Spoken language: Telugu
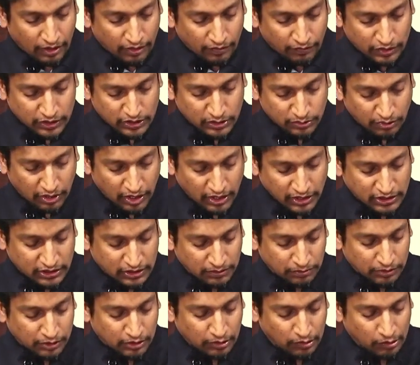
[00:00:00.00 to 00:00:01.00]

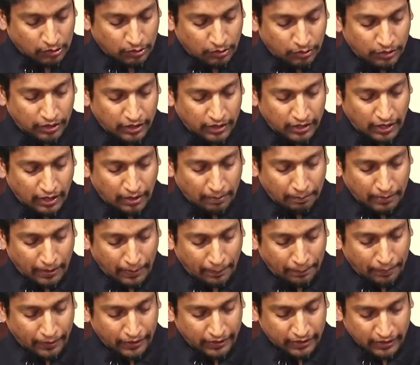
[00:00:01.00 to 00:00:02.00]
విశ్వాసముతో కూడిన మీ
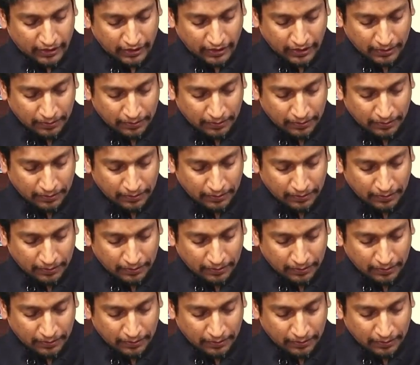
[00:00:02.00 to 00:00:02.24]
పనిని